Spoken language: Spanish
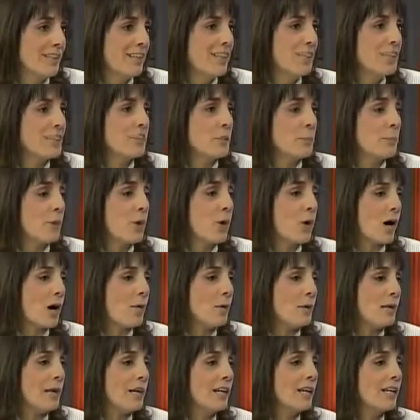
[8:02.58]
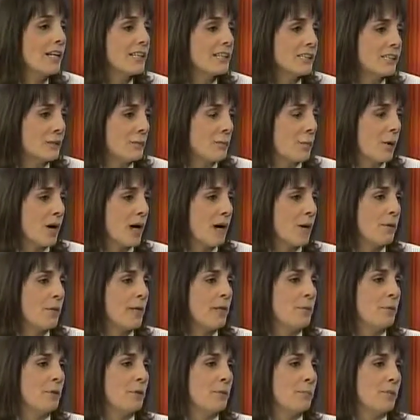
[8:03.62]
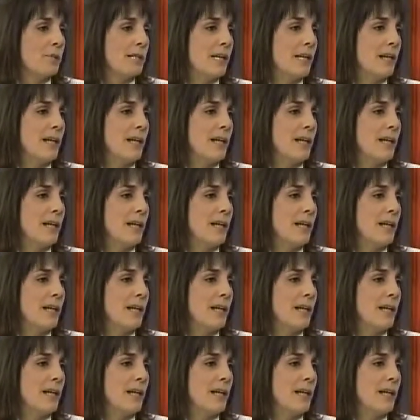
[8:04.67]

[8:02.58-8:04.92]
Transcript: no, robar cables, un,